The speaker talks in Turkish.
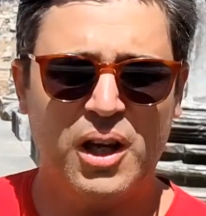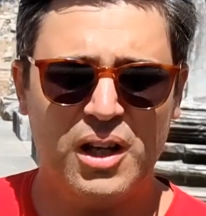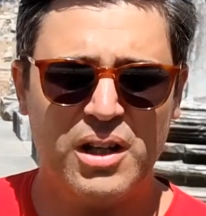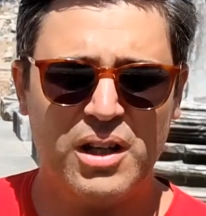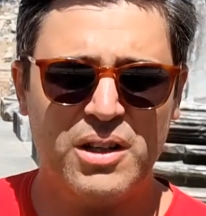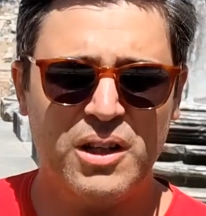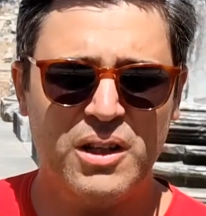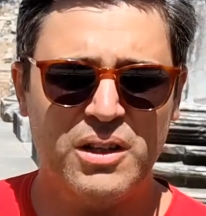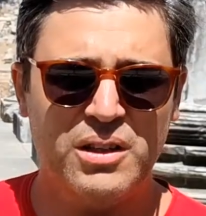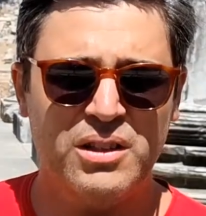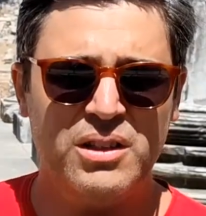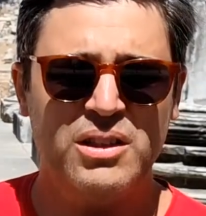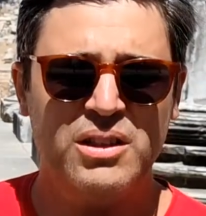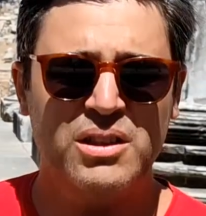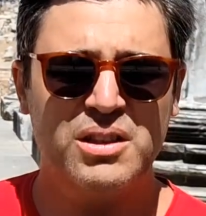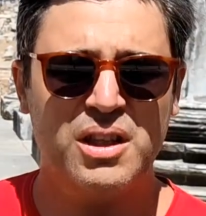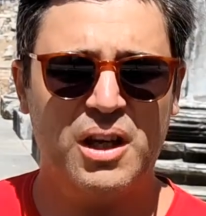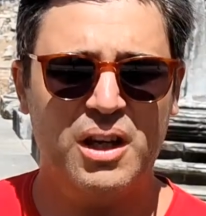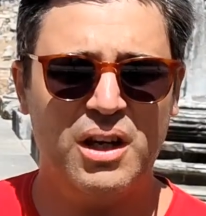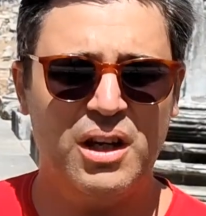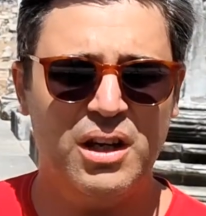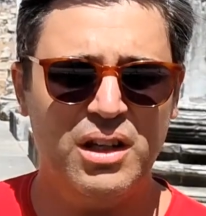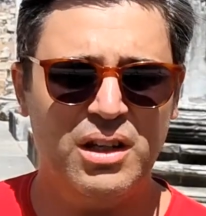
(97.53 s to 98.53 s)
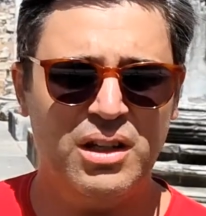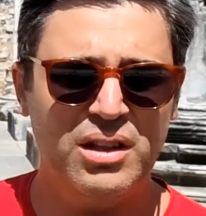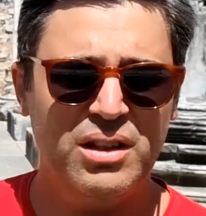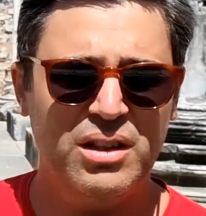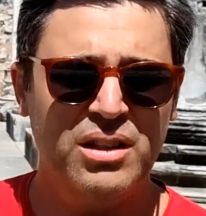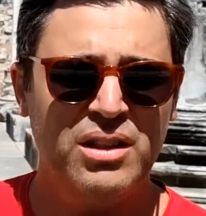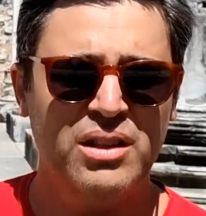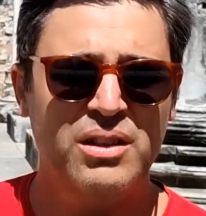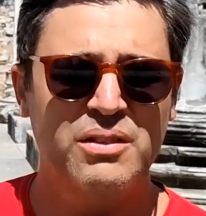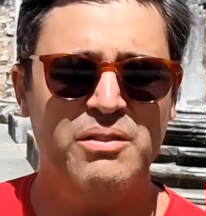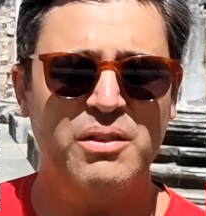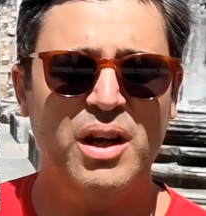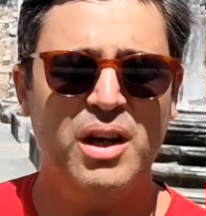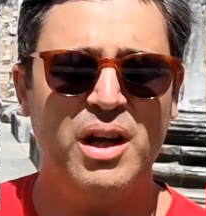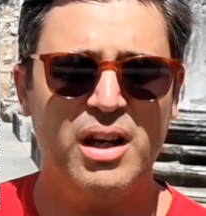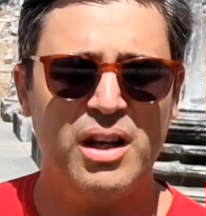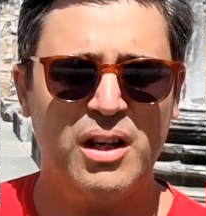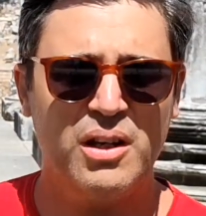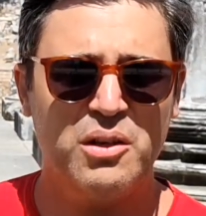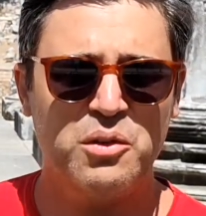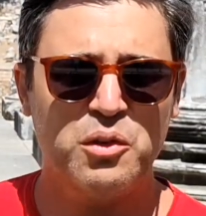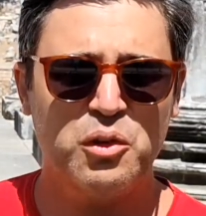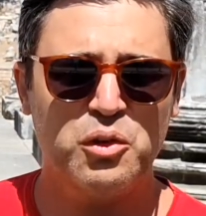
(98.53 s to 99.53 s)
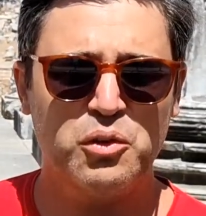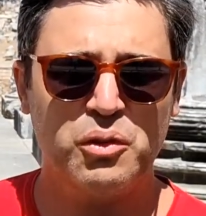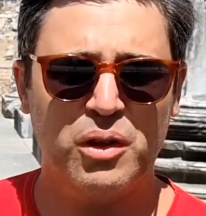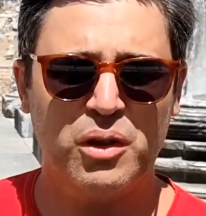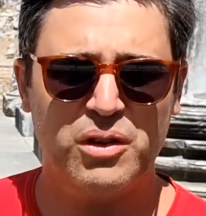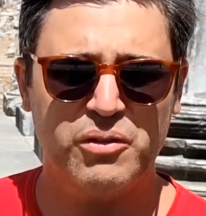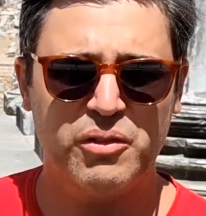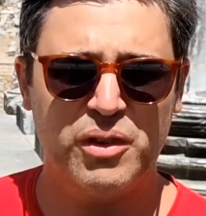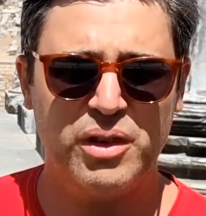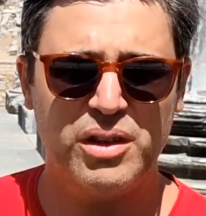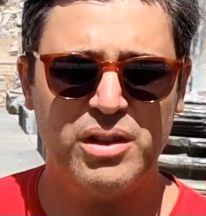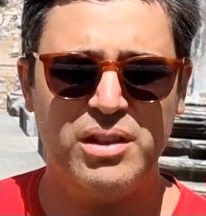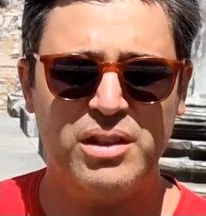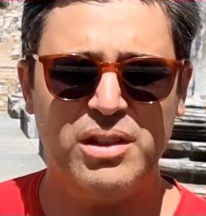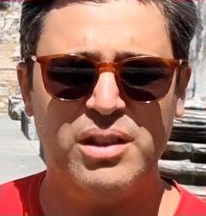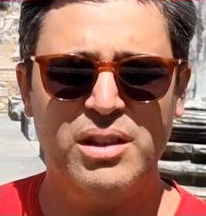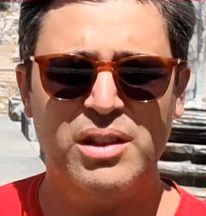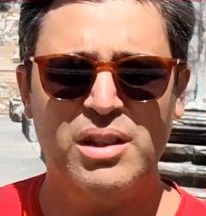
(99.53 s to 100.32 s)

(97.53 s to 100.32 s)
Tarkan, Taha ve Erhan Gottwald var.